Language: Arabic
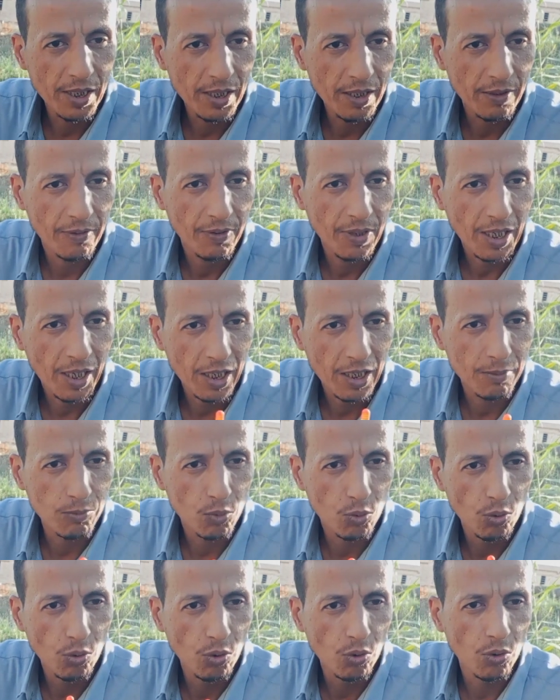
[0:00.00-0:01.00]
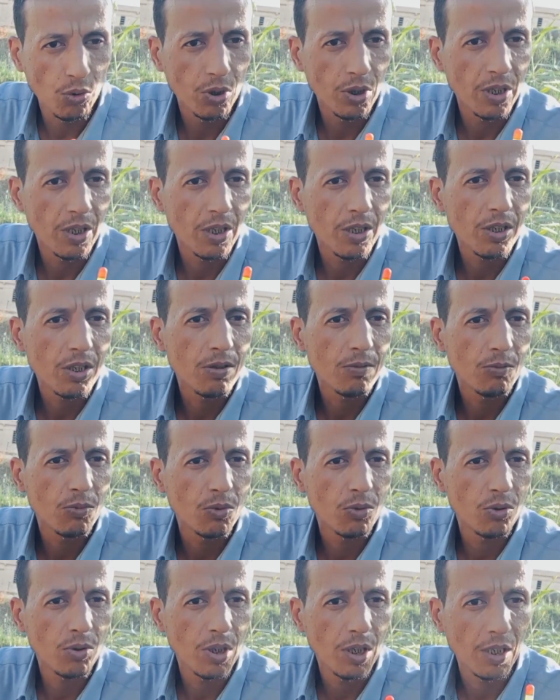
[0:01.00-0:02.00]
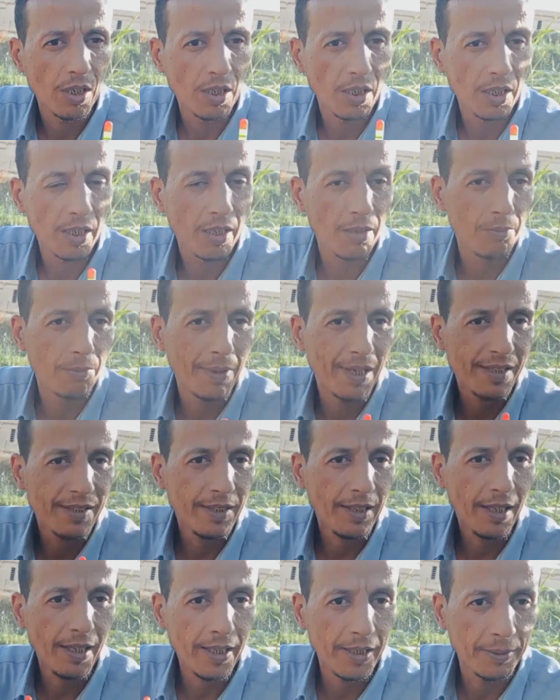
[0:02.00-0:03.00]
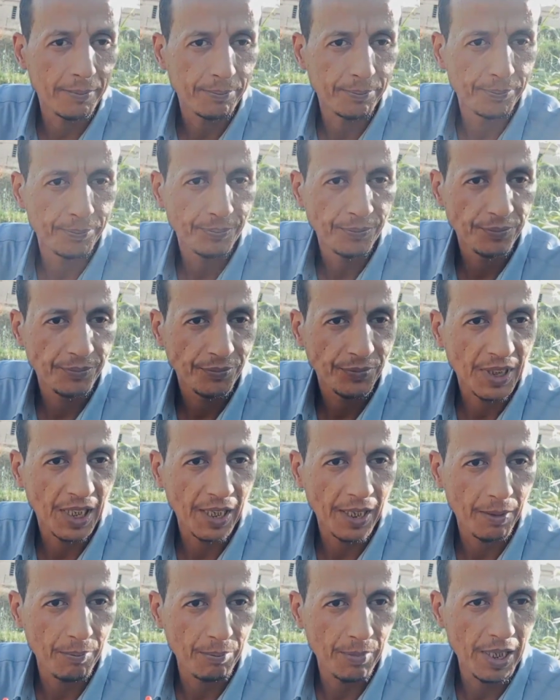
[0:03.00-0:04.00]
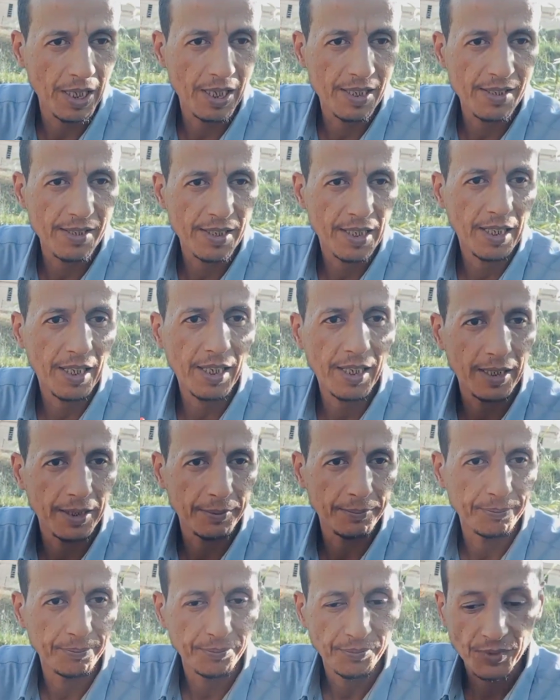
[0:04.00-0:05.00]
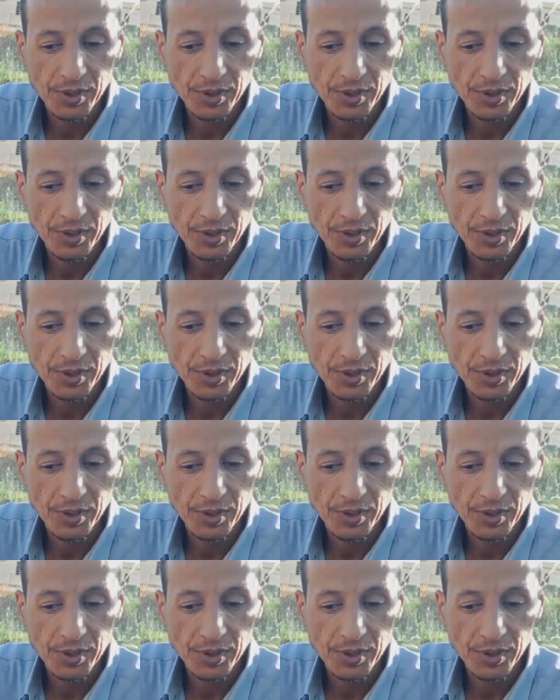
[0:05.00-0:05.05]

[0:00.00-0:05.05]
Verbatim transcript: ليه في العالم كله اسمه الغماز العائم الغماز العائم